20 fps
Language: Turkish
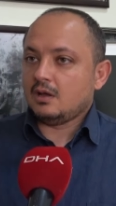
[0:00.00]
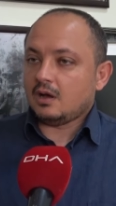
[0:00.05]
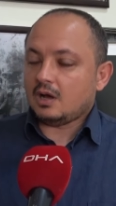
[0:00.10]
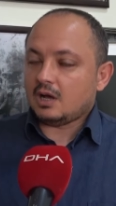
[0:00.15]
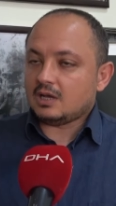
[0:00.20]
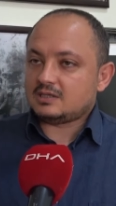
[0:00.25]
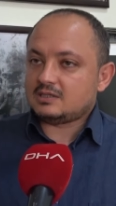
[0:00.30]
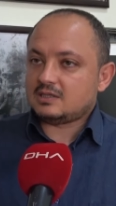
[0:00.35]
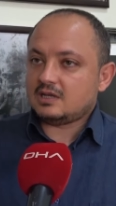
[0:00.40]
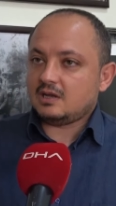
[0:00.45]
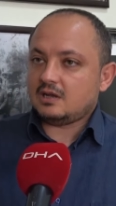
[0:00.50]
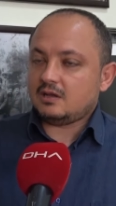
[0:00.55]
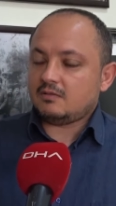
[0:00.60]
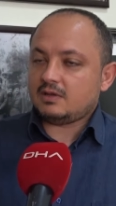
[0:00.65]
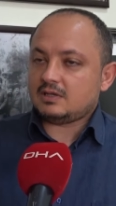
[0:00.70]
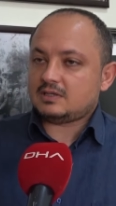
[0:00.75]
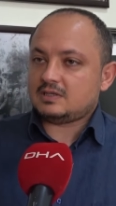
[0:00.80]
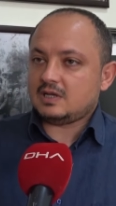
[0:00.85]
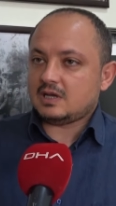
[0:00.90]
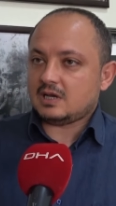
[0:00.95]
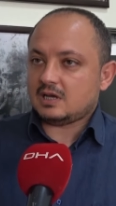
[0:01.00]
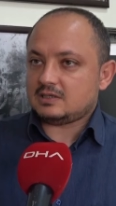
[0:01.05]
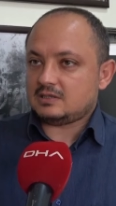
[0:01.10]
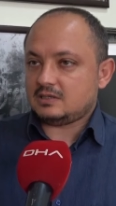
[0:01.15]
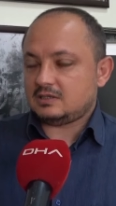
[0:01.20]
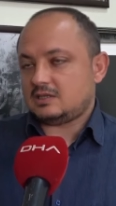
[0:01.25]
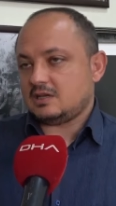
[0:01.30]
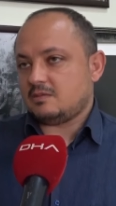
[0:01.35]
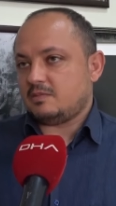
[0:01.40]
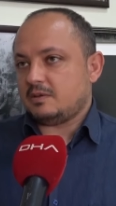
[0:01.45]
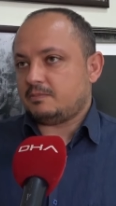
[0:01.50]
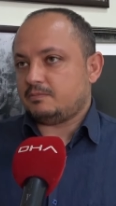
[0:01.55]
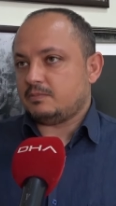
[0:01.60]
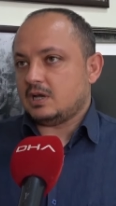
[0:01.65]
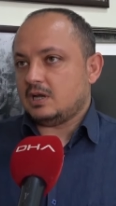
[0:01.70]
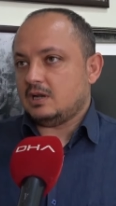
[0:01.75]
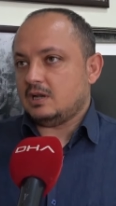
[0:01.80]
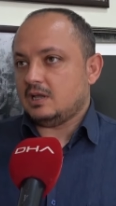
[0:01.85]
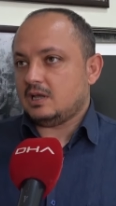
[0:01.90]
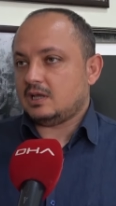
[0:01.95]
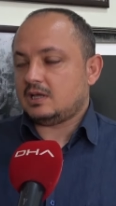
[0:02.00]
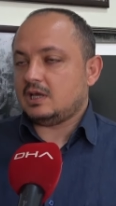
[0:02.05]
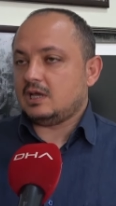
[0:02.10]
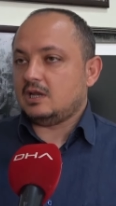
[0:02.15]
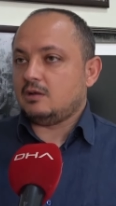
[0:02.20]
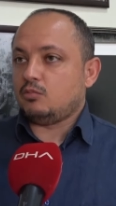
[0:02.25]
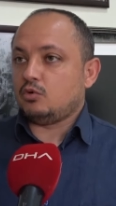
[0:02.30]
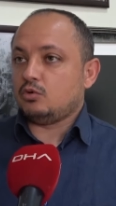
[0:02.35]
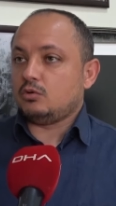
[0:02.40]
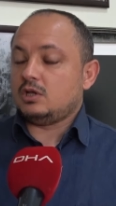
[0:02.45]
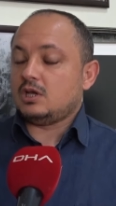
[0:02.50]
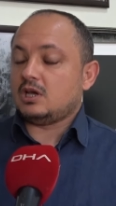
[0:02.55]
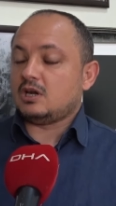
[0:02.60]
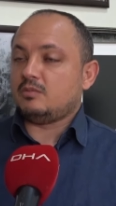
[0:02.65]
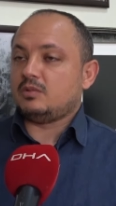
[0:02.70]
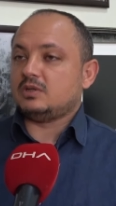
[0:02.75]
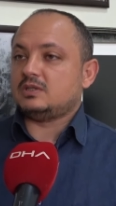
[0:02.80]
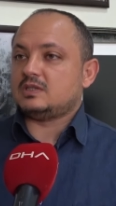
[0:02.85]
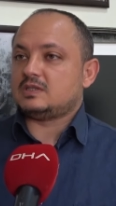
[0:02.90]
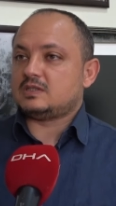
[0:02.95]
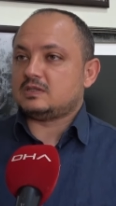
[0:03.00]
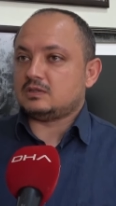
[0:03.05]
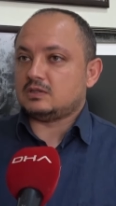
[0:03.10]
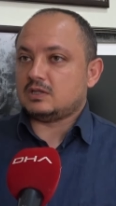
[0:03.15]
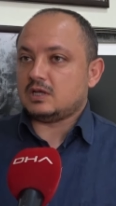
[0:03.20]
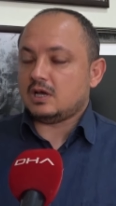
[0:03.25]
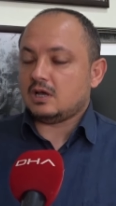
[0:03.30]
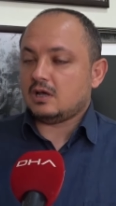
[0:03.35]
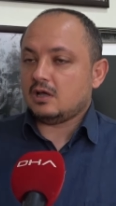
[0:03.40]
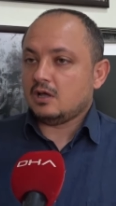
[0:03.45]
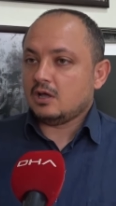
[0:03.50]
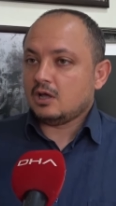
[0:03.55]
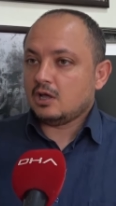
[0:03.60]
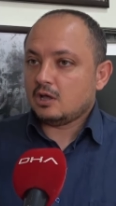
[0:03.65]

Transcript: askeri ve siyasi sebeplerle Gelibolu Yarımadası'nda